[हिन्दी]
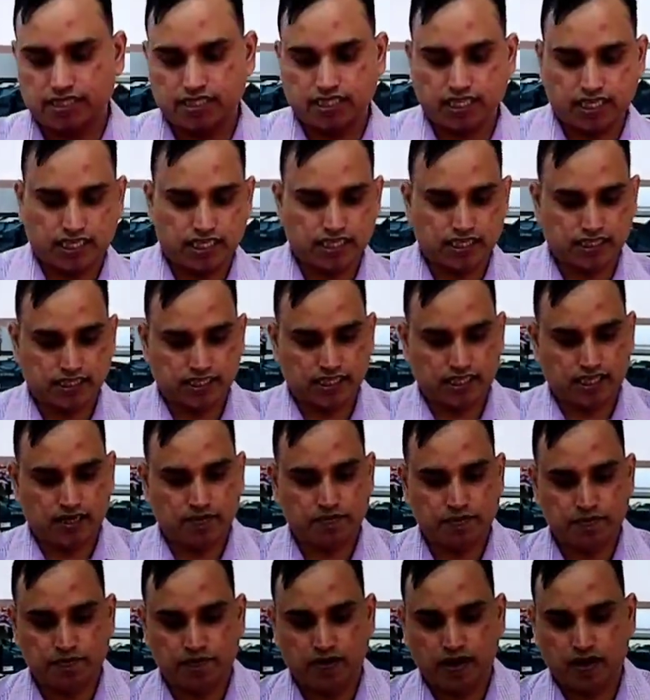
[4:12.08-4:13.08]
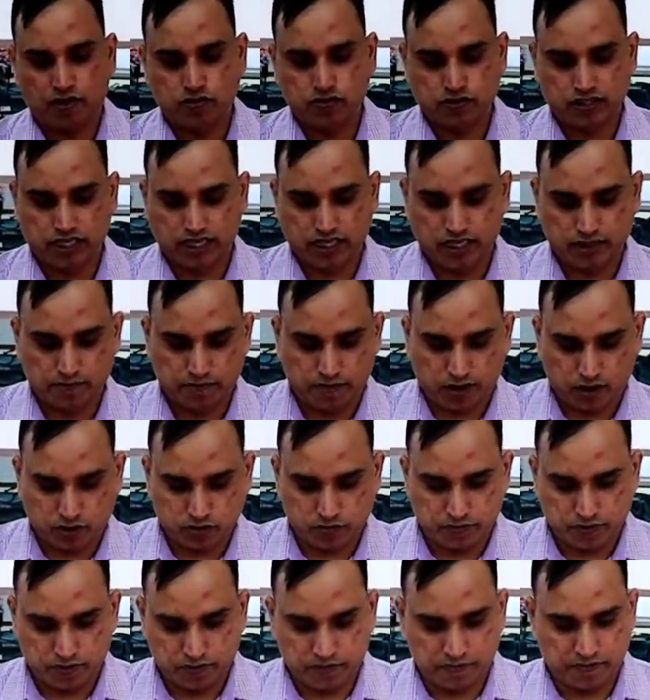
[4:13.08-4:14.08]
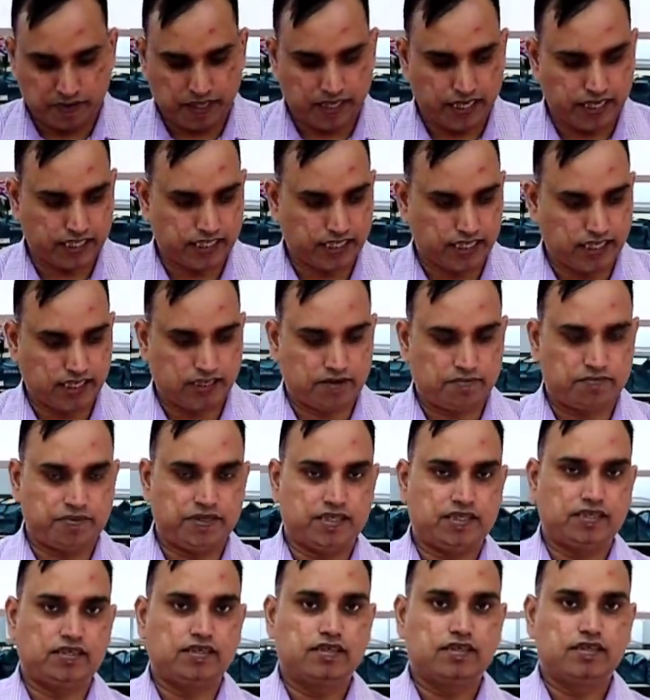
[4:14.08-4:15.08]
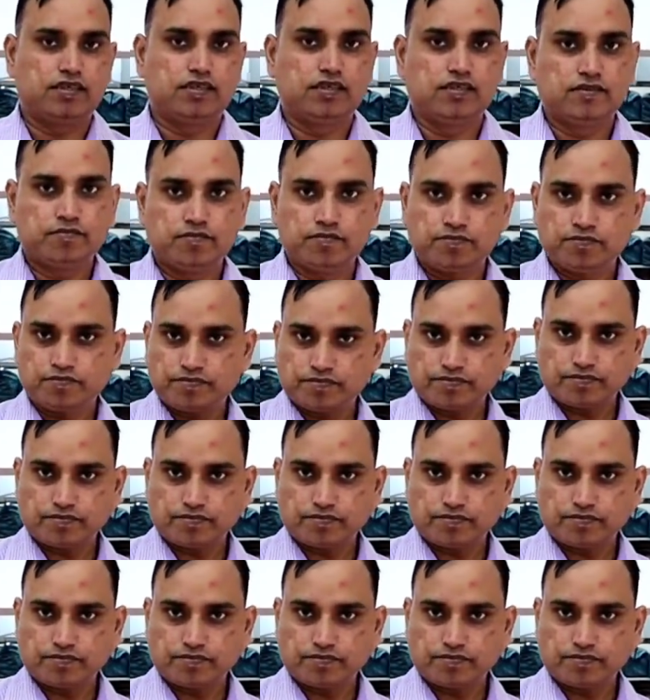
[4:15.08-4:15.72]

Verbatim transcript: अच्छे तरीके से यहाँ पे ब्लाउज रनिंग ब्लाउज भी मिल जाता है यहाँ पे बिल्कुल सर जी